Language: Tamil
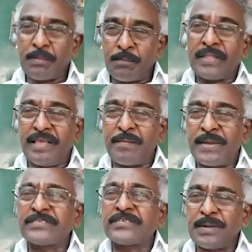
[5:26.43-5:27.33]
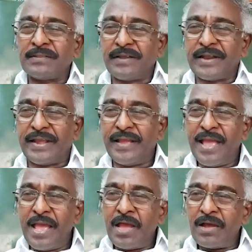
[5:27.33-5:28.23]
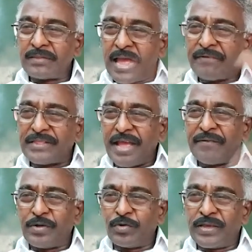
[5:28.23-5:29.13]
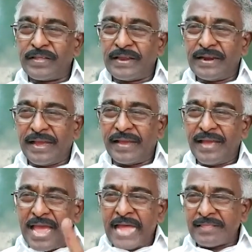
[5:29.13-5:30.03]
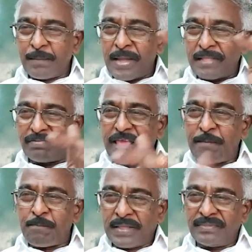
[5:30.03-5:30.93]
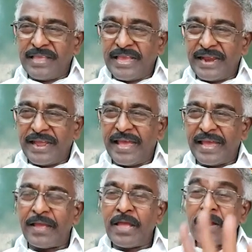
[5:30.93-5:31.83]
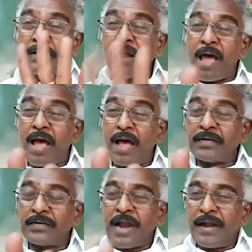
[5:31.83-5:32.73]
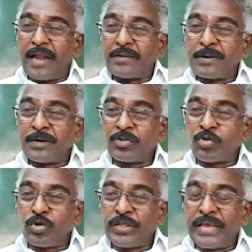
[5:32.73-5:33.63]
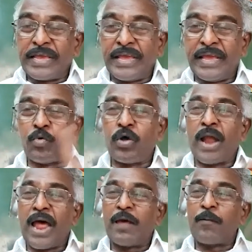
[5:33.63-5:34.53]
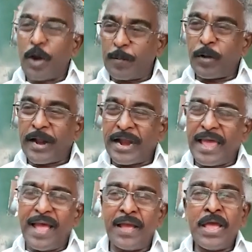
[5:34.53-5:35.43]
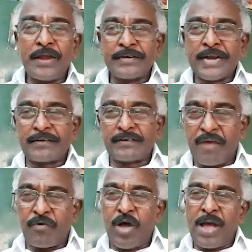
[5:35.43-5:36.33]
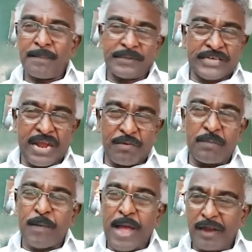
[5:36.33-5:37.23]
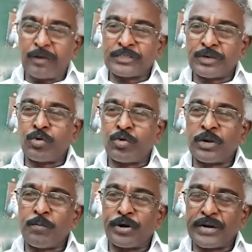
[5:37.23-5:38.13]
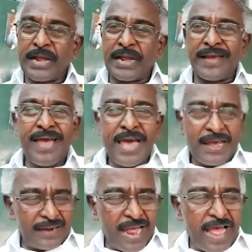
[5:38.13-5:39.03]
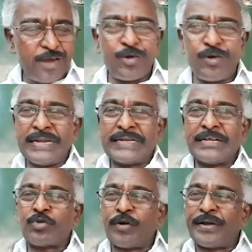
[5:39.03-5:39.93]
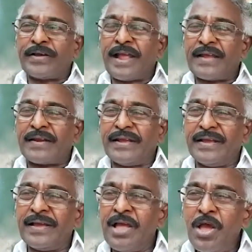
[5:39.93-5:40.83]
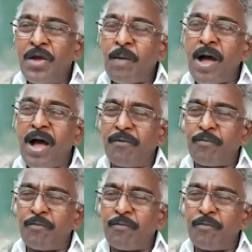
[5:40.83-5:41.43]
மந்தி மீன்ஸ் மந்திரி தாவி தாவி குதிக்குதுங்கல்ல அந்த மத்திய மந்திகளை நாலு நாடாளுமன்ற தொகுதிக்கு ஒரு ஆளை போட போறாங்களாம் நட்டாவும் அமித்ஷாவும் இப்ப ஆலோசனை கூட்டம் போட்டிருக்காங்க ராகுல் இங்க தொடங்குறாரு மா